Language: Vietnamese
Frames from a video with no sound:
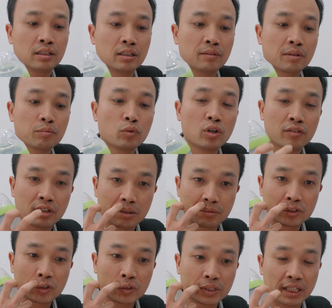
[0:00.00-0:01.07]
để mình mua về
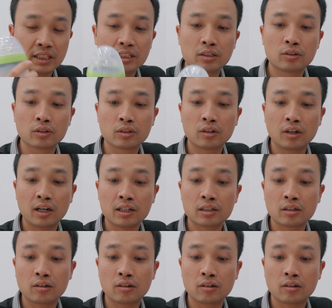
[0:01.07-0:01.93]
mình so sánh như hồi đó ấy,